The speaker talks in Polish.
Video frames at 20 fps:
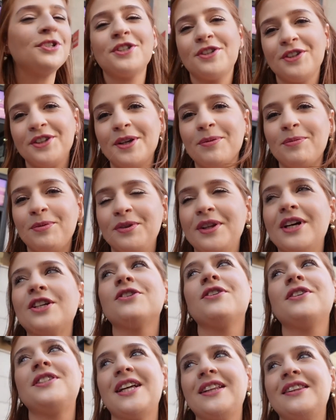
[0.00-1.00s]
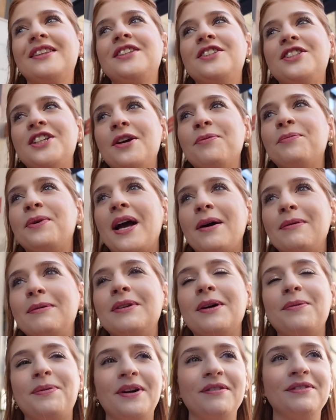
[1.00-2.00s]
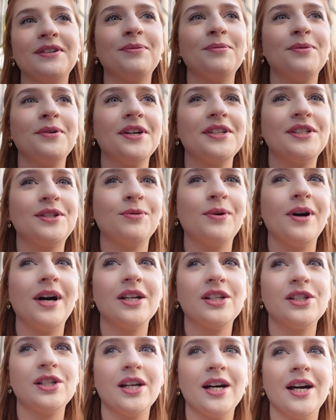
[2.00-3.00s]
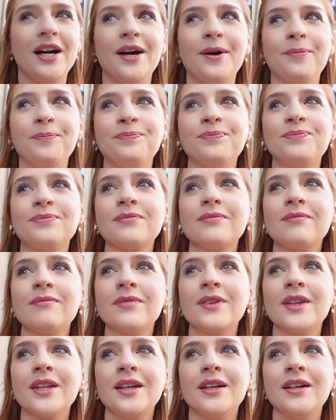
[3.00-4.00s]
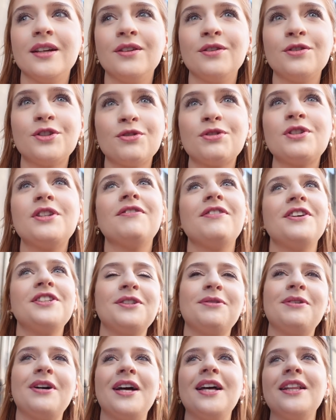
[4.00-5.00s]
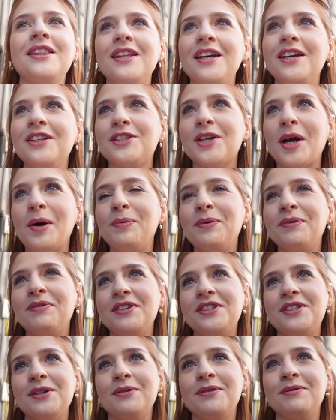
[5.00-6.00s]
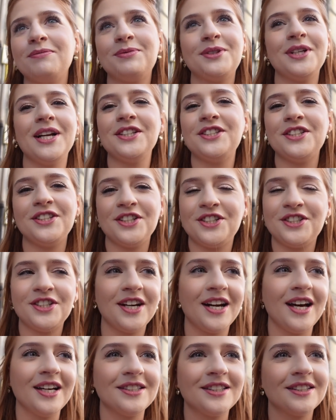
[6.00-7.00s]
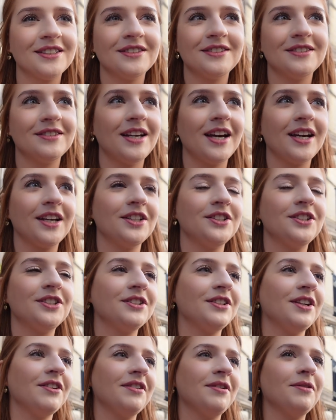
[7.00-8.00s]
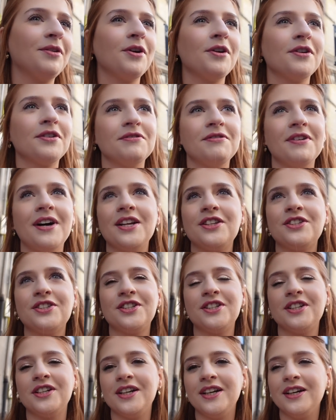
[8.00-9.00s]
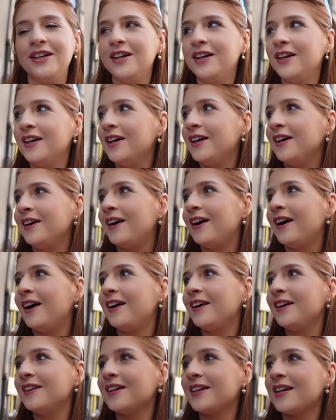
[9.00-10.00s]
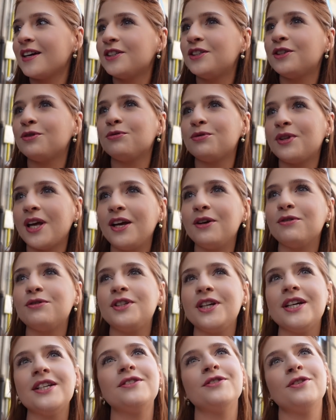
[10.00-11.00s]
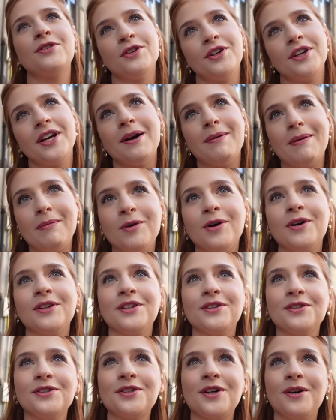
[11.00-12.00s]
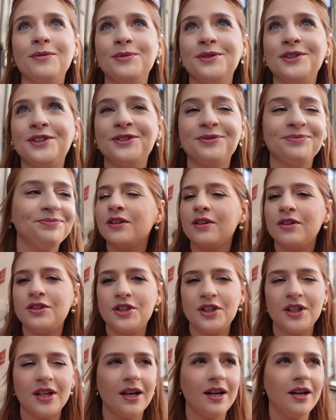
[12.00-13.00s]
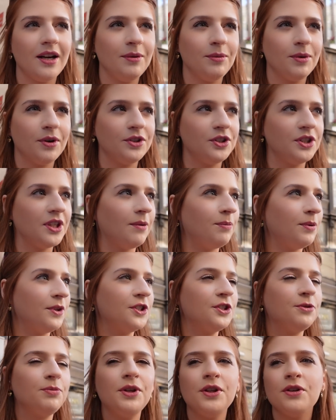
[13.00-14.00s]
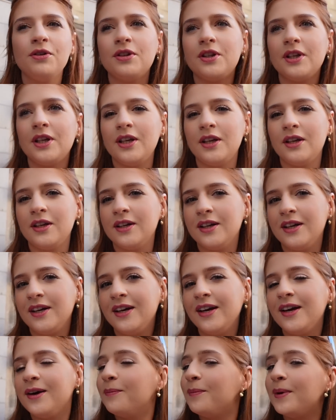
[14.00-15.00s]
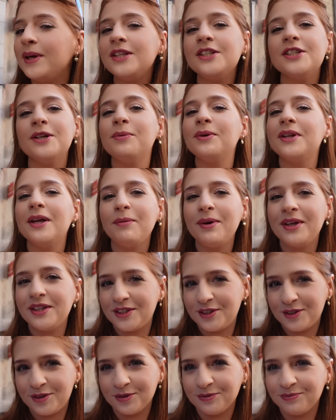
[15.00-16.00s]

że to nie był nasz ostatni dzień, bo ja bym naprawdę była zła, że może no, już nie wyjdziemy na Etnę i trzeba by, wiecie, przylecieć jeszcze raz za jakiś, nie wiem, rok, dwa, trzy. A jednak jak się tutaj już jest, no to ja mam ochotę to zrobić. Godzina albo godzina 5 minut i będziemy na miejscu.